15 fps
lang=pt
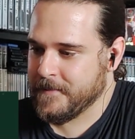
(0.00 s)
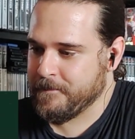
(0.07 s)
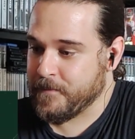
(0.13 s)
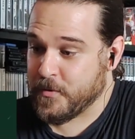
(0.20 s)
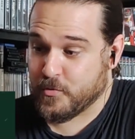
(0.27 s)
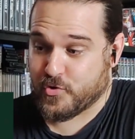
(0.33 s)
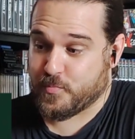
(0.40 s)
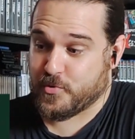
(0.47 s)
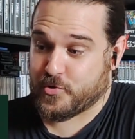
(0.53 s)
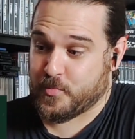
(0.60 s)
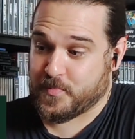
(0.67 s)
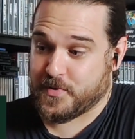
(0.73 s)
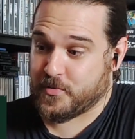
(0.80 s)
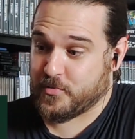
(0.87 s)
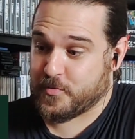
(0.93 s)
E um dos meus
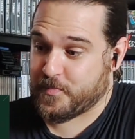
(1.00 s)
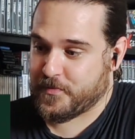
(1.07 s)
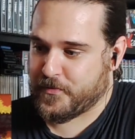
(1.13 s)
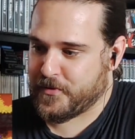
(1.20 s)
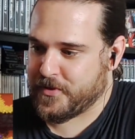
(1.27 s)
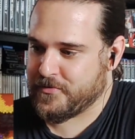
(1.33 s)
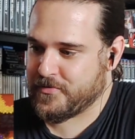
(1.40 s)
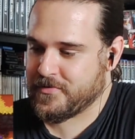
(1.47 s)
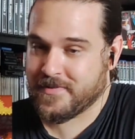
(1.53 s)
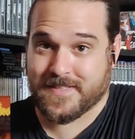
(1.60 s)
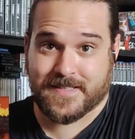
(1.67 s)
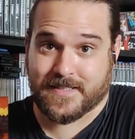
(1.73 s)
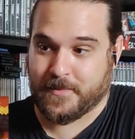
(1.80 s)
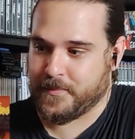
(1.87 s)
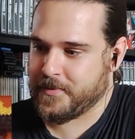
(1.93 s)
compositores preferidos, de
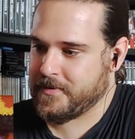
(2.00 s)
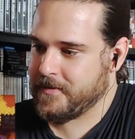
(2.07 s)
sempre.